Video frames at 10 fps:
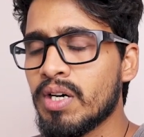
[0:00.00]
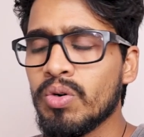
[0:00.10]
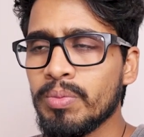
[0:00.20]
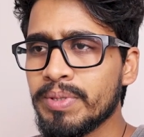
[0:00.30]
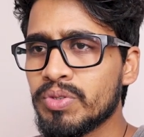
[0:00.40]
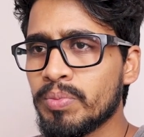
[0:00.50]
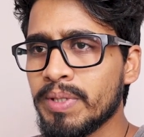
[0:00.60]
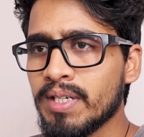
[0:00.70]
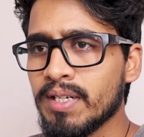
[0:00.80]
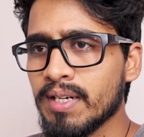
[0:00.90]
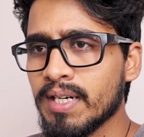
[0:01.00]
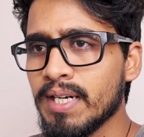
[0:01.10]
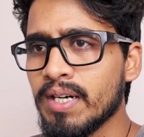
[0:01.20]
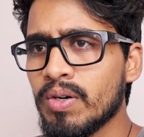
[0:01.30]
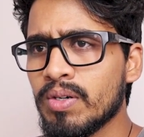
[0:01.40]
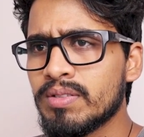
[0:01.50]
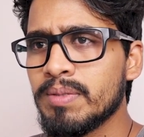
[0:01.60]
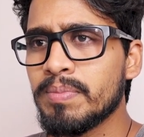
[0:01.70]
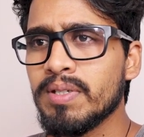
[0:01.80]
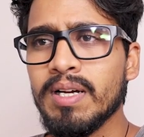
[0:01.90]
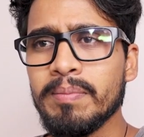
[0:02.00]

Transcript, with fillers: का होम पेज ओपन कर रखा है और सिंपल